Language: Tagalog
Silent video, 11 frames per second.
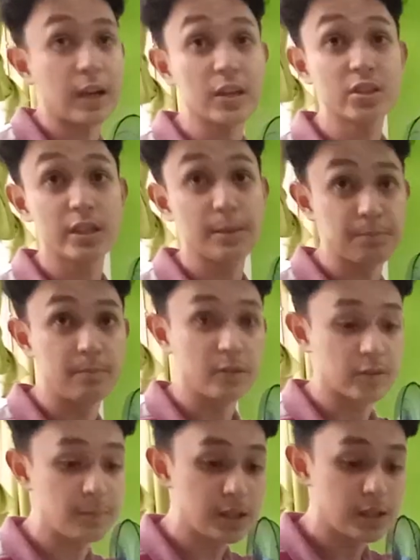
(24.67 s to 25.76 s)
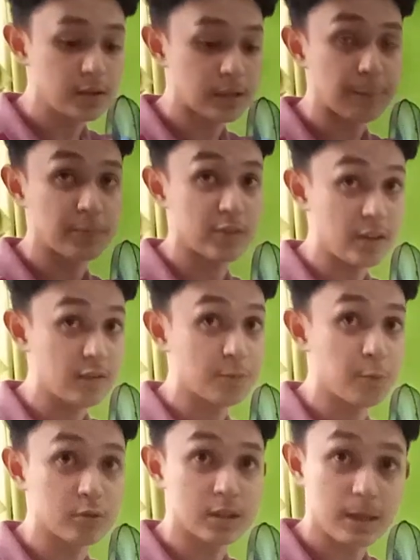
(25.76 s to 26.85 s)
flagship. Ibig sabihin, top sales
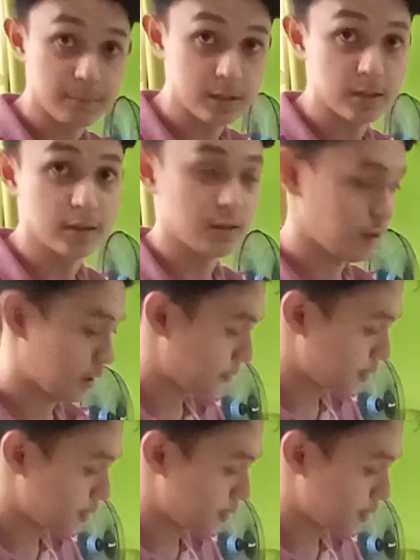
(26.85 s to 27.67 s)
po namin. Okay